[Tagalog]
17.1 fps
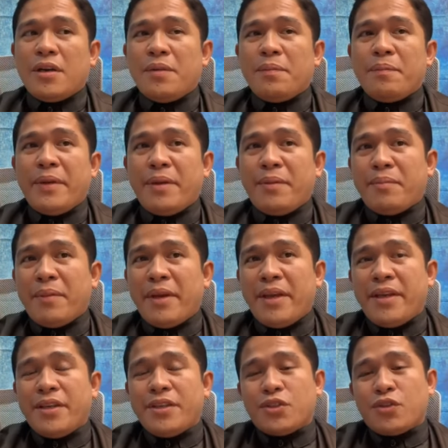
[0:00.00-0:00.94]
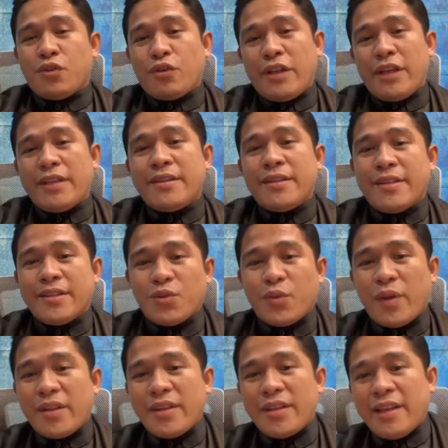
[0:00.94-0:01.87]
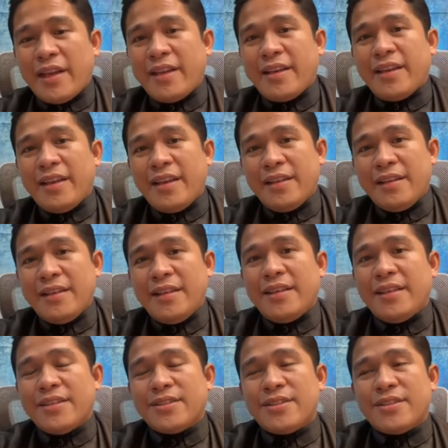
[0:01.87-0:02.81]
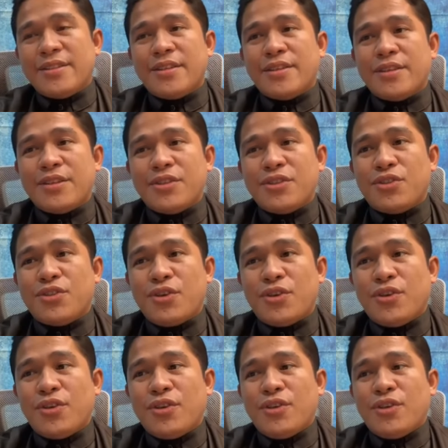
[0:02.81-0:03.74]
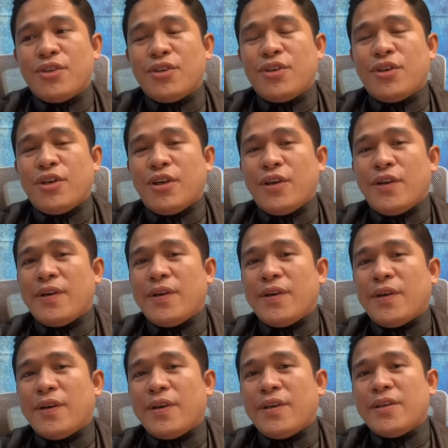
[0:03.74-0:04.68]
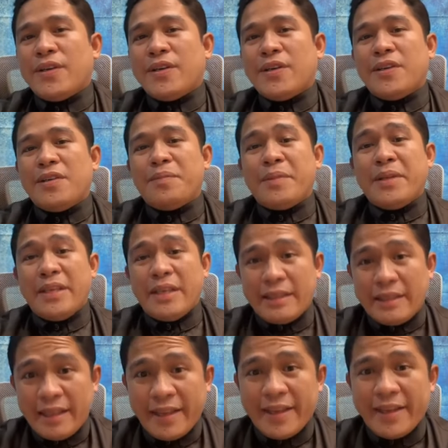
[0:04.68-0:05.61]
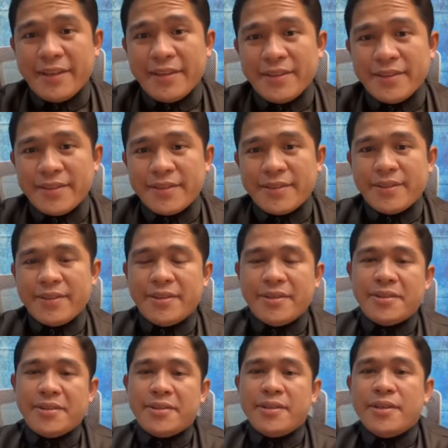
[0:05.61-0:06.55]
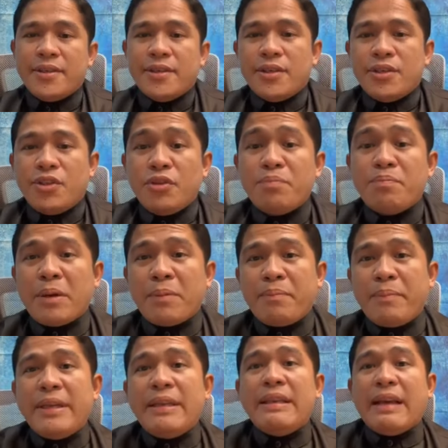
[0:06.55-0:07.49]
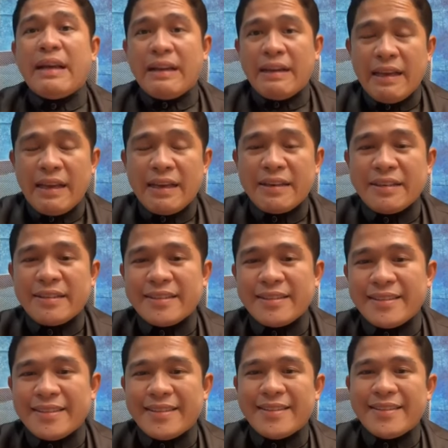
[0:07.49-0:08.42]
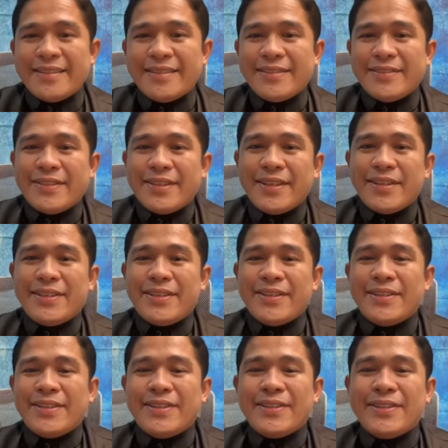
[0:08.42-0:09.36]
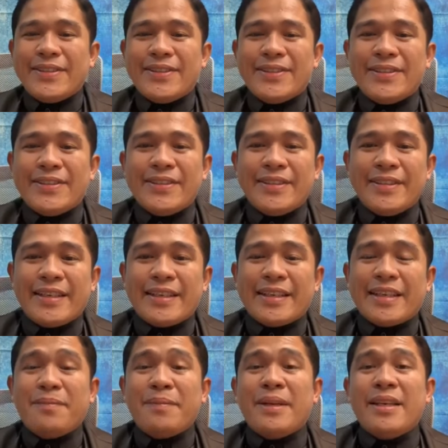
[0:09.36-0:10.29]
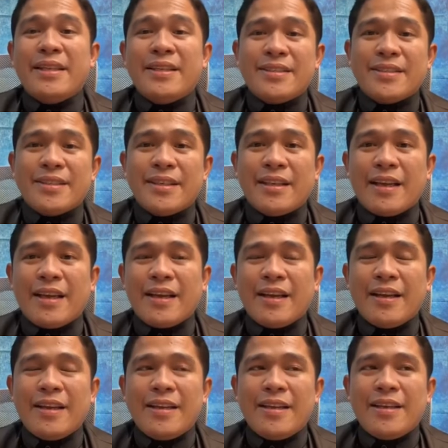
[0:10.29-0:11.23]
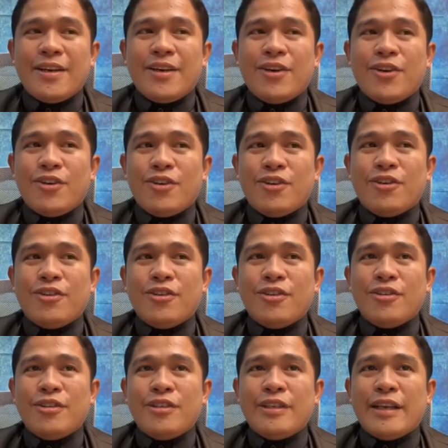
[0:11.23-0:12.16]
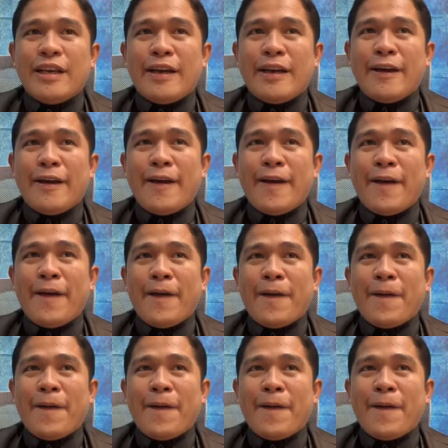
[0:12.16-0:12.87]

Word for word: uh, may, may historian din, 29 AD si Kristo uh, pinatay. So, yung pagbilang lang, no? Pero nagkamali sila o na